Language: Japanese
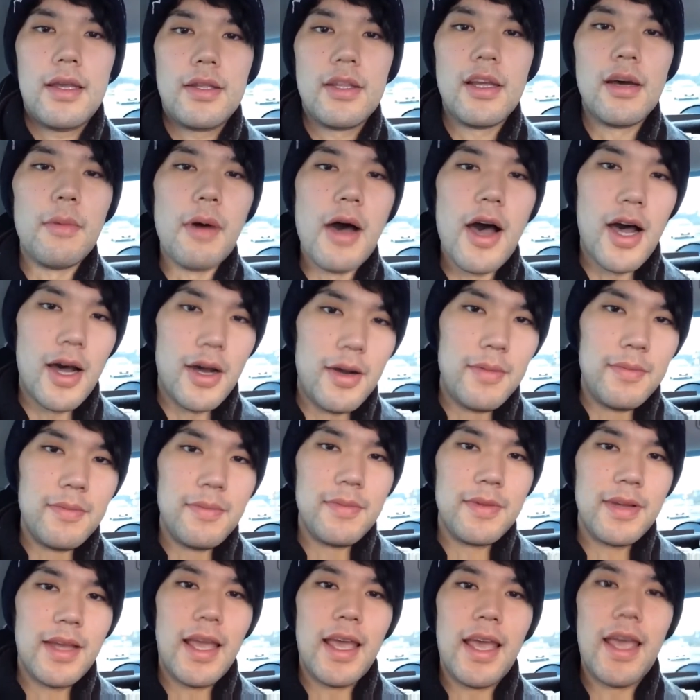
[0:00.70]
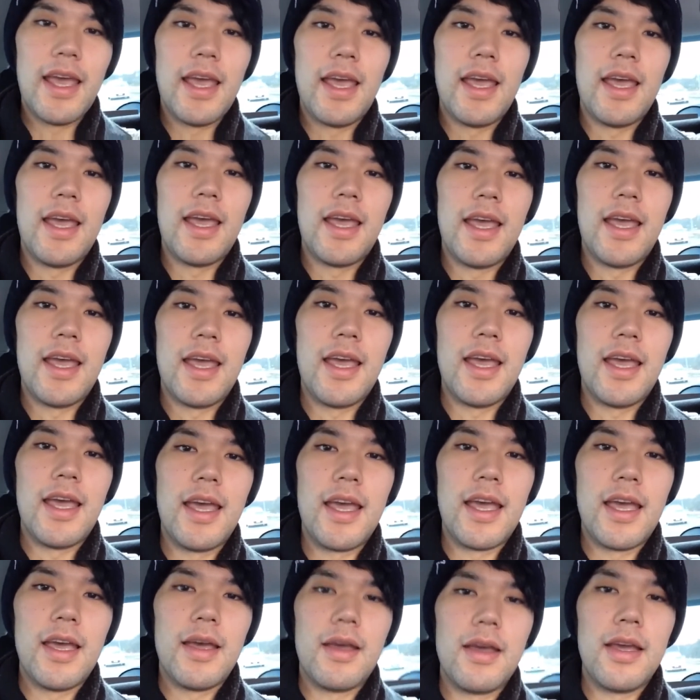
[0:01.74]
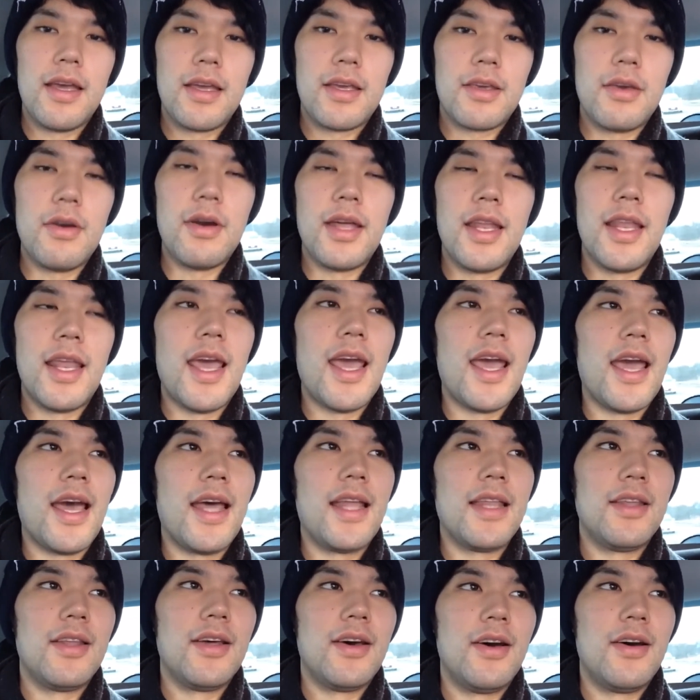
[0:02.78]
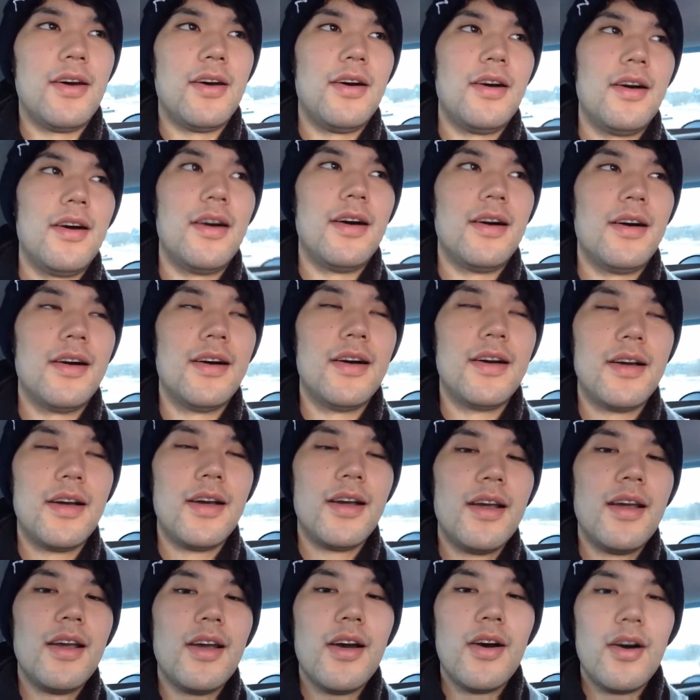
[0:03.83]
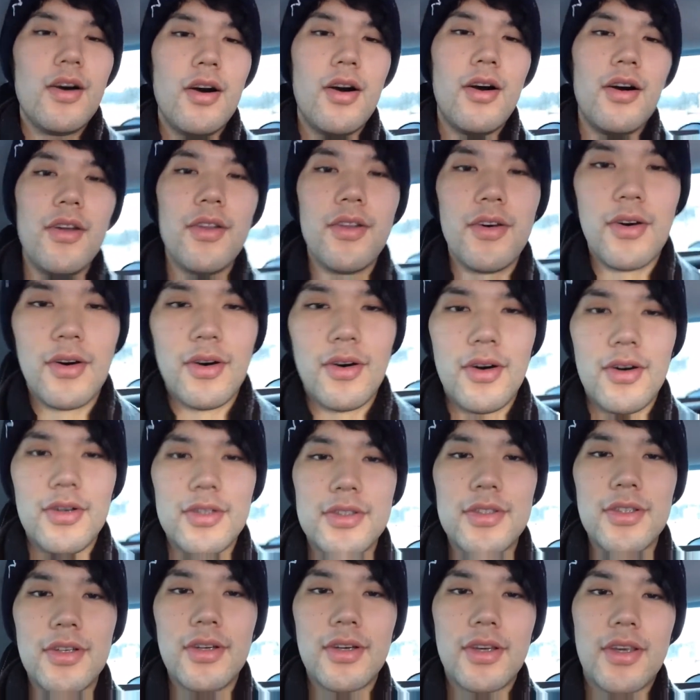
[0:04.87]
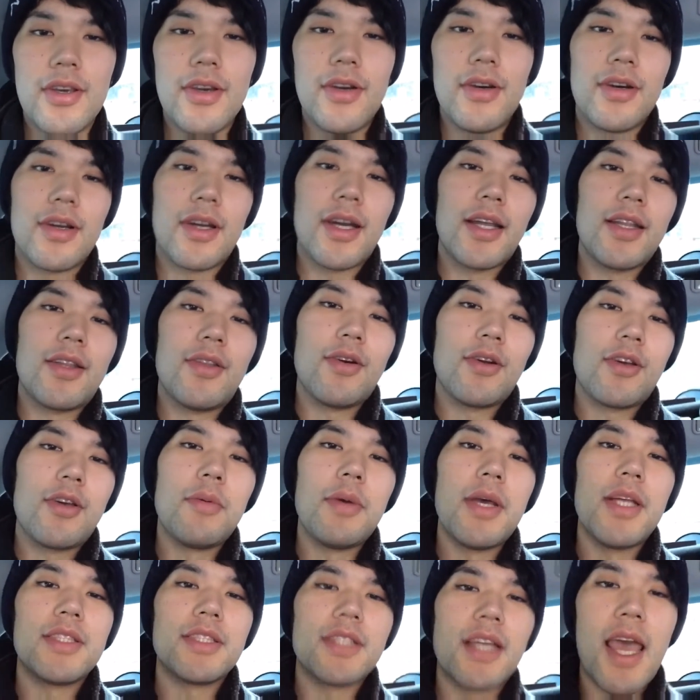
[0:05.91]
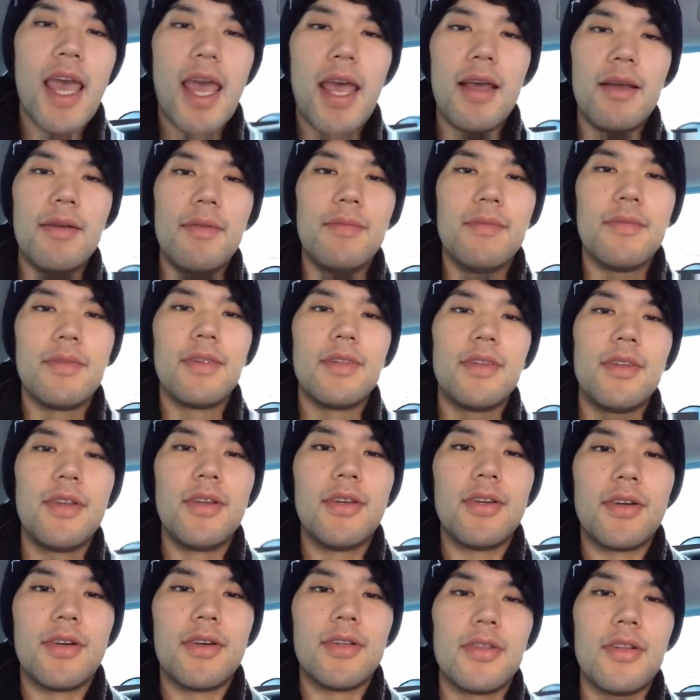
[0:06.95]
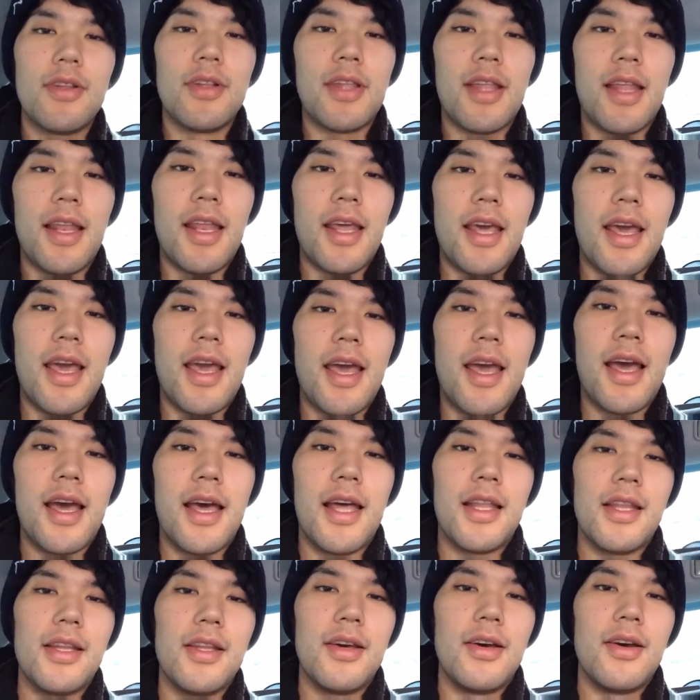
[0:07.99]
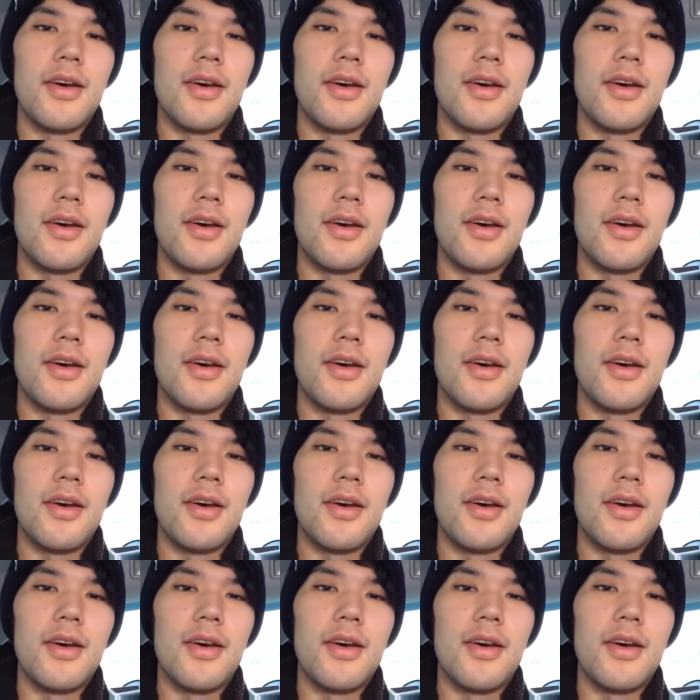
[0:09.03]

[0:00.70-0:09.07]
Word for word: どうも、えー、今日はね、あのー、王の放送協会特別編ということでね、あ